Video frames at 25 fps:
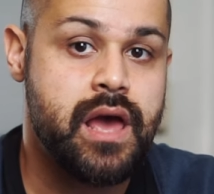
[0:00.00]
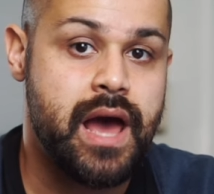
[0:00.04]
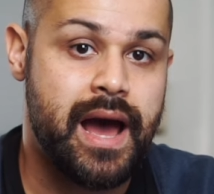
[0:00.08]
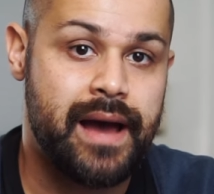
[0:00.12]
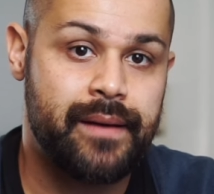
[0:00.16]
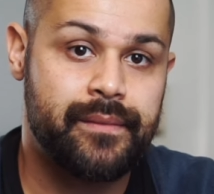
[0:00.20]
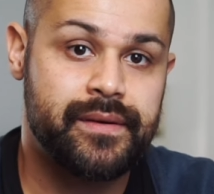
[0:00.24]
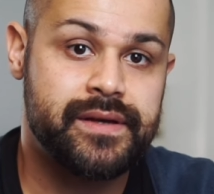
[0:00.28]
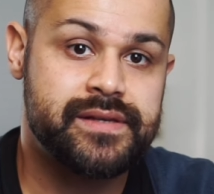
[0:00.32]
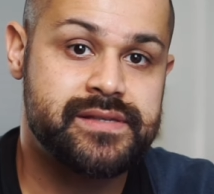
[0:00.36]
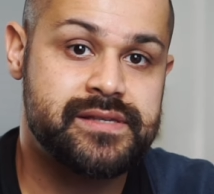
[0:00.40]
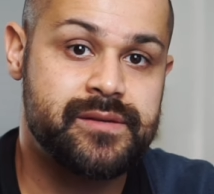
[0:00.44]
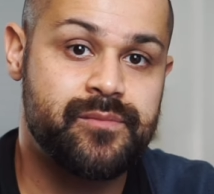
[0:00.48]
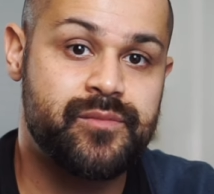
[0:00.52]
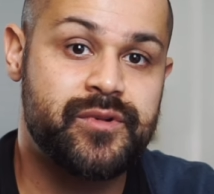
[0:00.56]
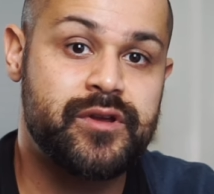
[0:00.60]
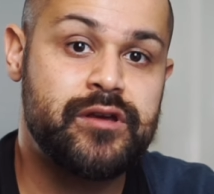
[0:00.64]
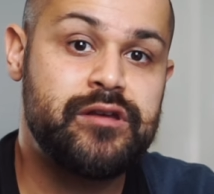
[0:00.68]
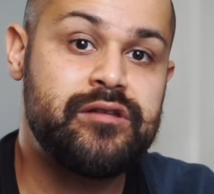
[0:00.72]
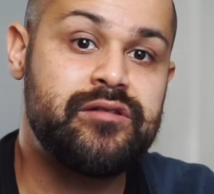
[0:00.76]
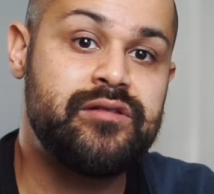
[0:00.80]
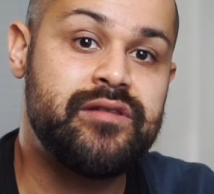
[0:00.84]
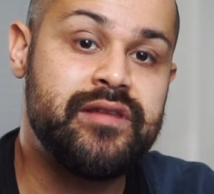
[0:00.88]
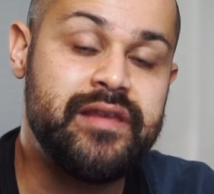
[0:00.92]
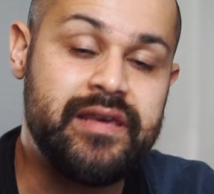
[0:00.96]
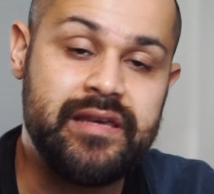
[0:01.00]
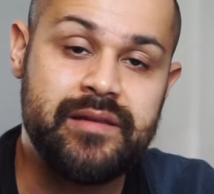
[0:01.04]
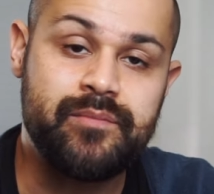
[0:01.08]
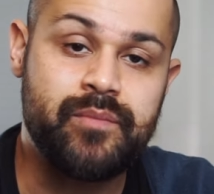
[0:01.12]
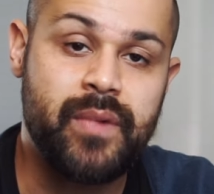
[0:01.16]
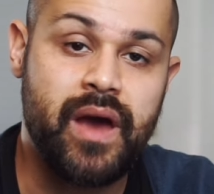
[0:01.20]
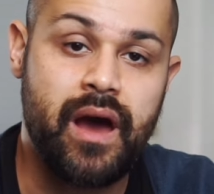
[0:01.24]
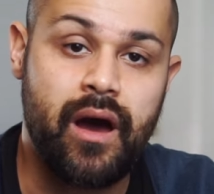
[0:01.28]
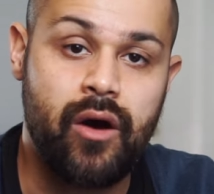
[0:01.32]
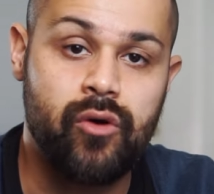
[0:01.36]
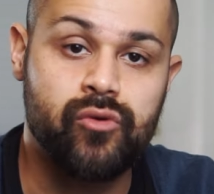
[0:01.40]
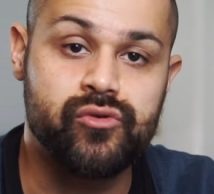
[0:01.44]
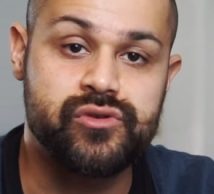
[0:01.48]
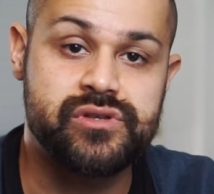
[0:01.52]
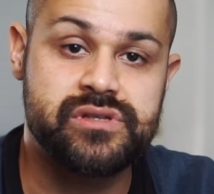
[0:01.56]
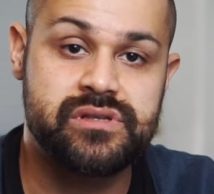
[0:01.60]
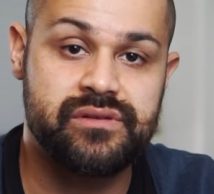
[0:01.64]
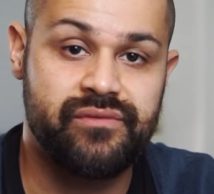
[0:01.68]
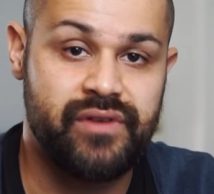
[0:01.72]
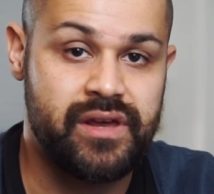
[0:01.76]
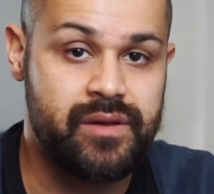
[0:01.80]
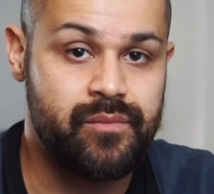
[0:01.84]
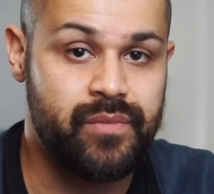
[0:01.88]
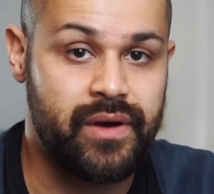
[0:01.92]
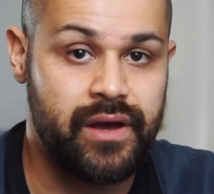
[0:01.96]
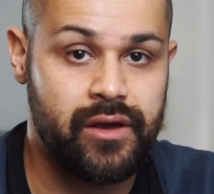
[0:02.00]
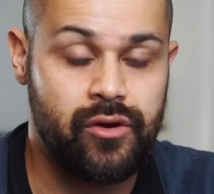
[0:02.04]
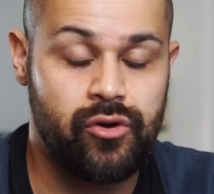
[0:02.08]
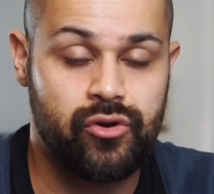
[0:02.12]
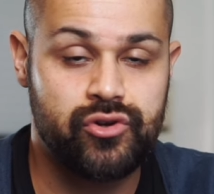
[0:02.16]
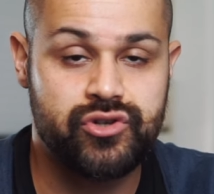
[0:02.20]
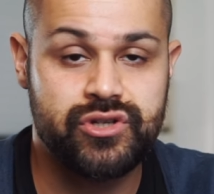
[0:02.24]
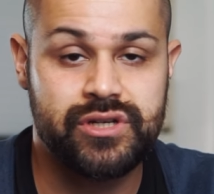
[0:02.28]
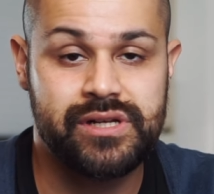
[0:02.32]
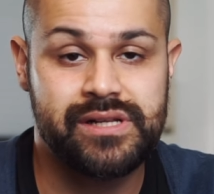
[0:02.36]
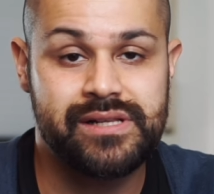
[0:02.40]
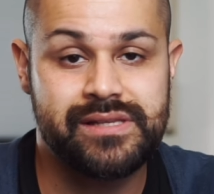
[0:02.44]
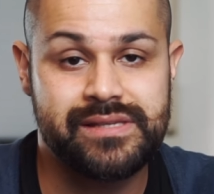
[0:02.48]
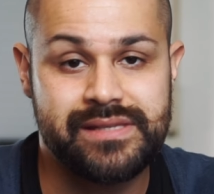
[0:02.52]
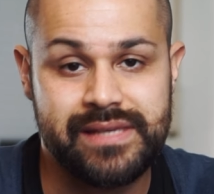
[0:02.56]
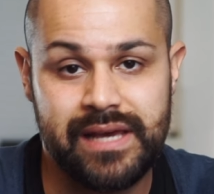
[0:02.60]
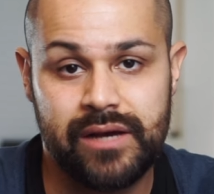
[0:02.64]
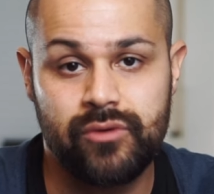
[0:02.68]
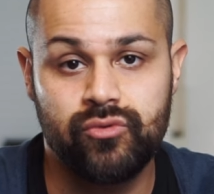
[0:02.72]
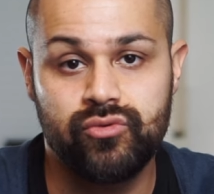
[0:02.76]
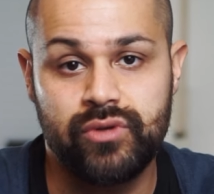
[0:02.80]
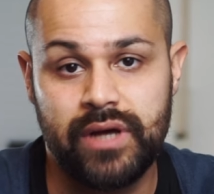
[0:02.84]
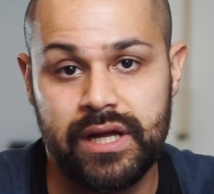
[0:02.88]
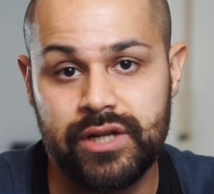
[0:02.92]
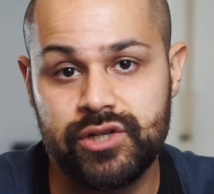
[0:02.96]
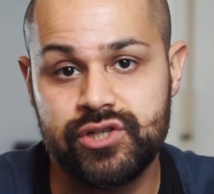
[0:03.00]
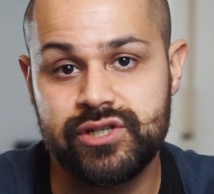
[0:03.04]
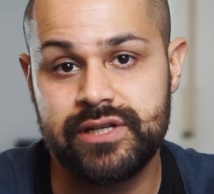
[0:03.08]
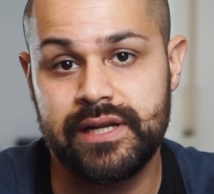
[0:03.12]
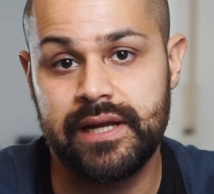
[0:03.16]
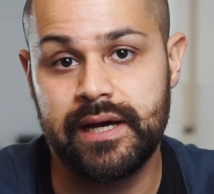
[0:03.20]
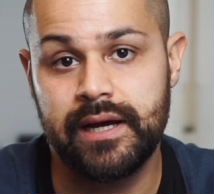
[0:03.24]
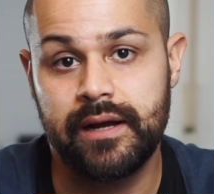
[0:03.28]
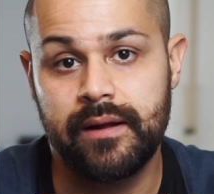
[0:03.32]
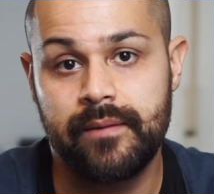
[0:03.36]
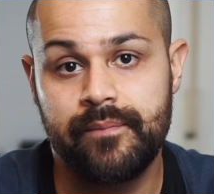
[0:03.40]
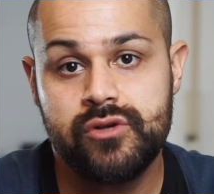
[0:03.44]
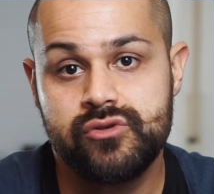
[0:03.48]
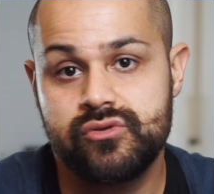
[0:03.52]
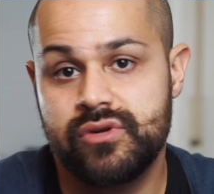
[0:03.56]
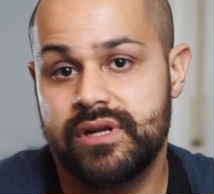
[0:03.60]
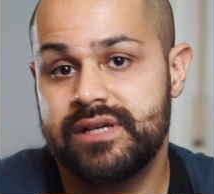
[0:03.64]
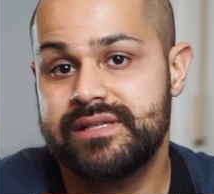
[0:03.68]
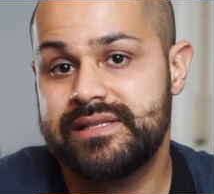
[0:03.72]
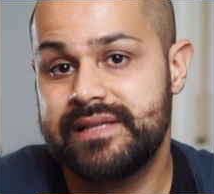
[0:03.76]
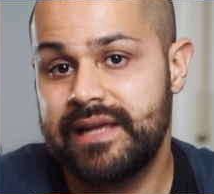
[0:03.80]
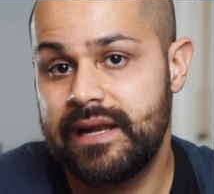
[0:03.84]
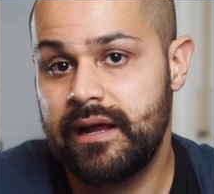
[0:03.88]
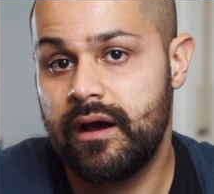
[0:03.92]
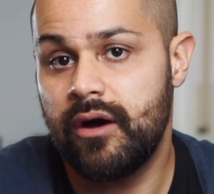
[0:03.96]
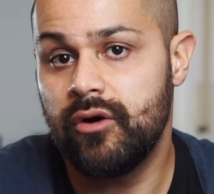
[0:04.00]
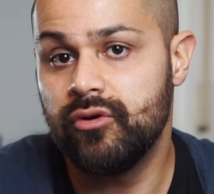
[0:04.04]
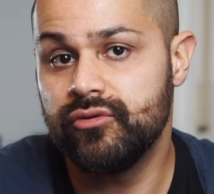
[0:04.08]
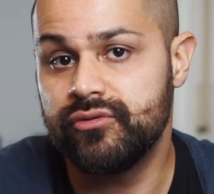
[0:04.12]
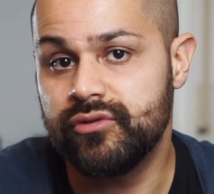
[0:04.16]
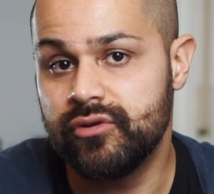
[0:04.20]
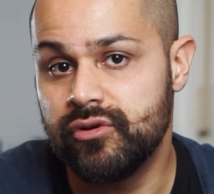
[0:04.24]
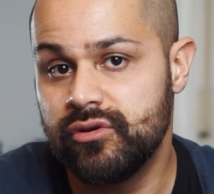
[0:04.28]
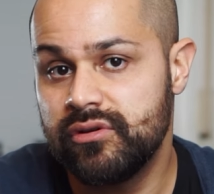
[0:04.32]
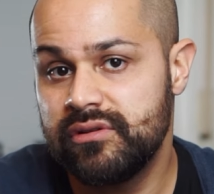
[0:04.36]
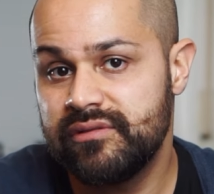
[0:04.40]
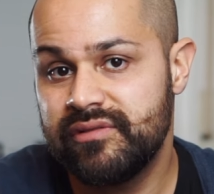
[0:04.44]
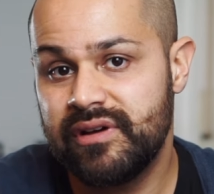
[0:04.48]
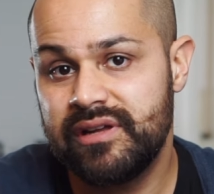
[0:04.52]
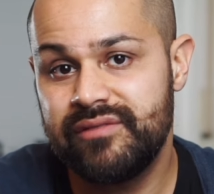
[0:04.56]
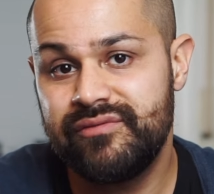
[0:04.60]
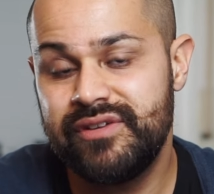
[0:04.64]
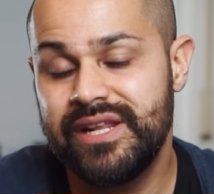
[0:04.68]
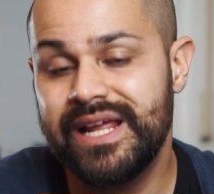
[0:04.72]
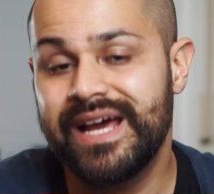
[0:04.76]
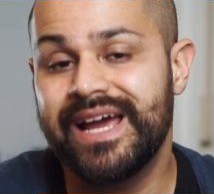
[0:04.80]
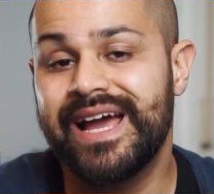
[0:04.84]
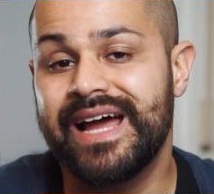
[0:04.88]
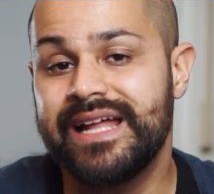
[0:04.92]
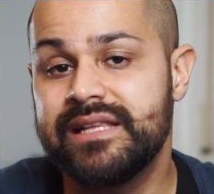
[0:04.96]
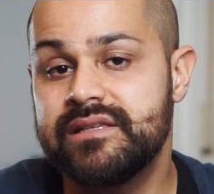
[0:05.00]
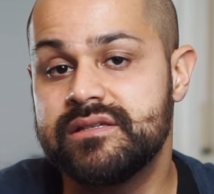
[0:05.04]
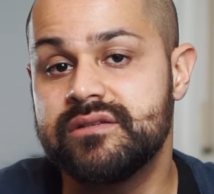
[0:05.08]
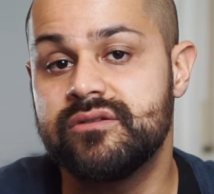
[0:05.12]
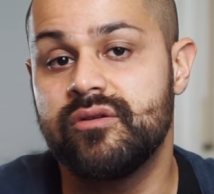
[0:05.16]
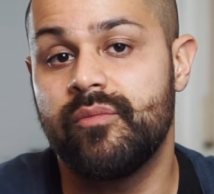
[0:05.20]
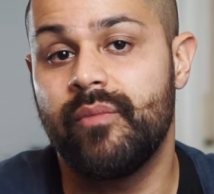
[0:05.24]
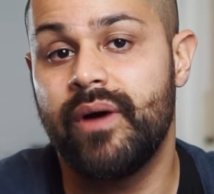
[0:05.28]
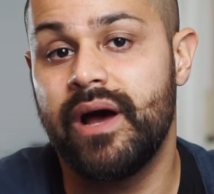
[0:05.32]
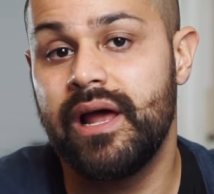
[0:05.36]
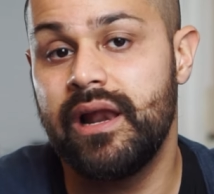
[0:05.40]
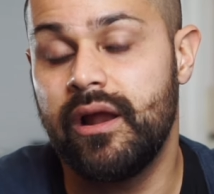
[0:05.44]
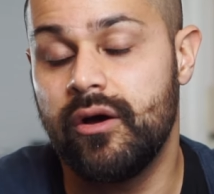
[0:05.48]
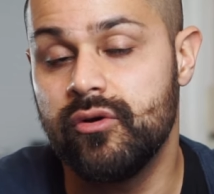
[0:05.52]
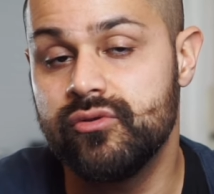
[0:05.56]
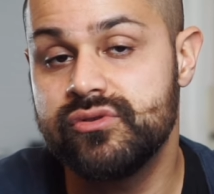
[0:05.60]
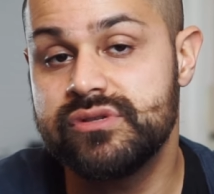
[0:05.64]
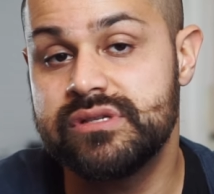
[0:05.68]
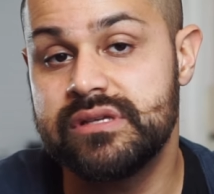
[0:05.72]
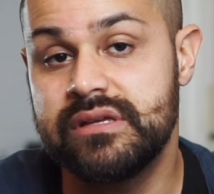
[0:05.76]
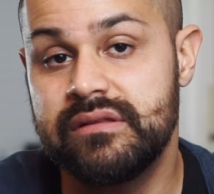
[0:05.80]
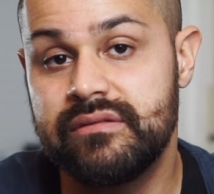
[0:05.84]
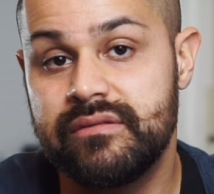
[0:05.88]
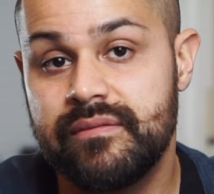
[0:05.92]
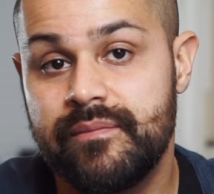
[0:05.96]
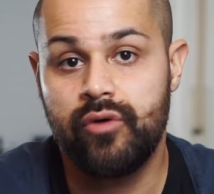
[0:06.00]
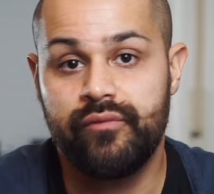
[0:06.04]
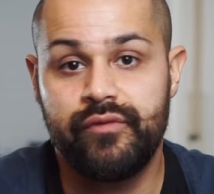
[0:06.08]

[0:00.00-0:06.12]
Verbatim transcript: Aber sie bricht nicht mehr aus, wenn Biologicals sehr gut anschlagen, sodass deine Haut irgendwann wieder ganz normal aussieht.